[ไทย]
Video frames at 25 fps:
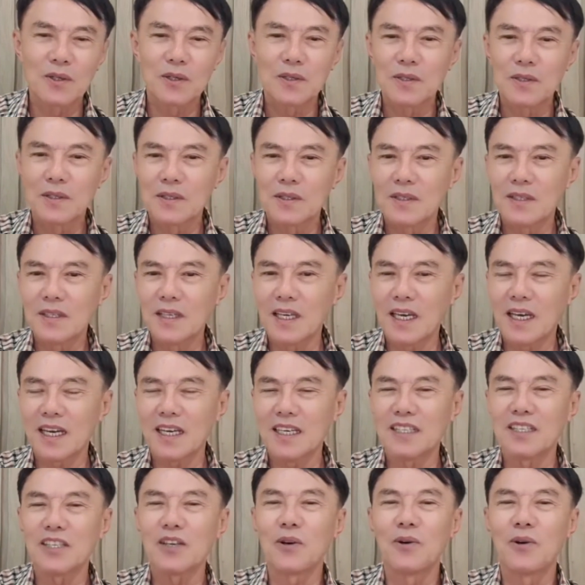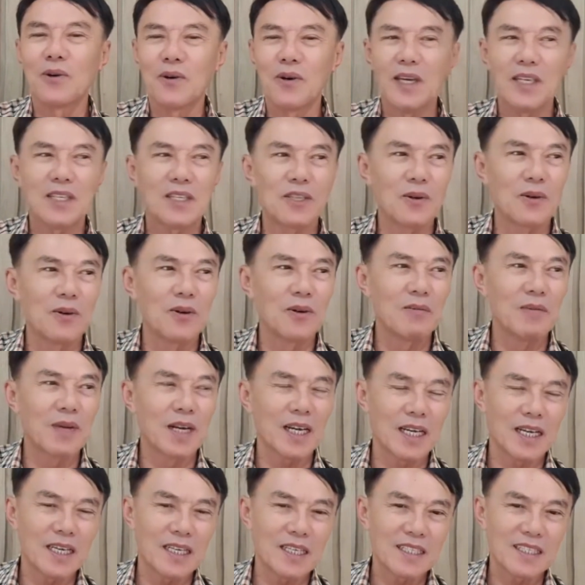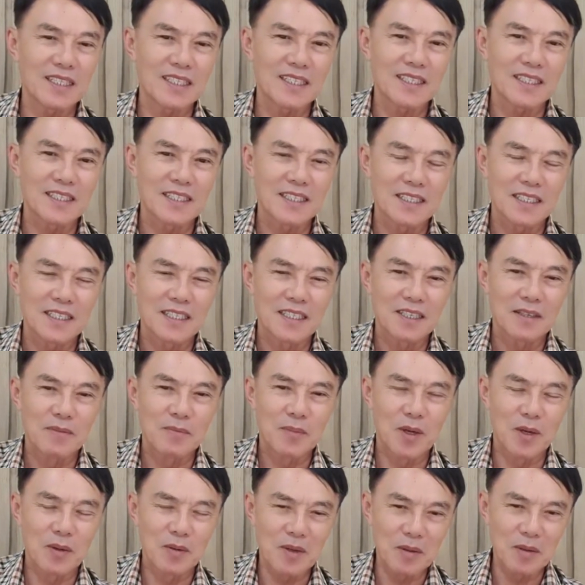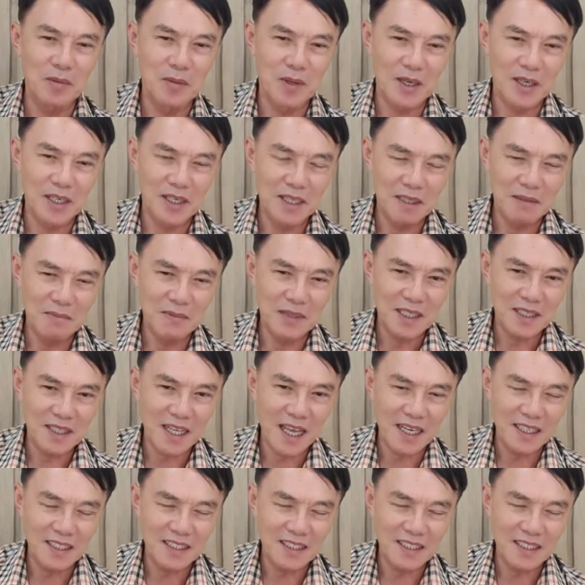เรียกไอ้โจไอ้โจมา ผมก็บอกเฮ้ยมึงตั้ง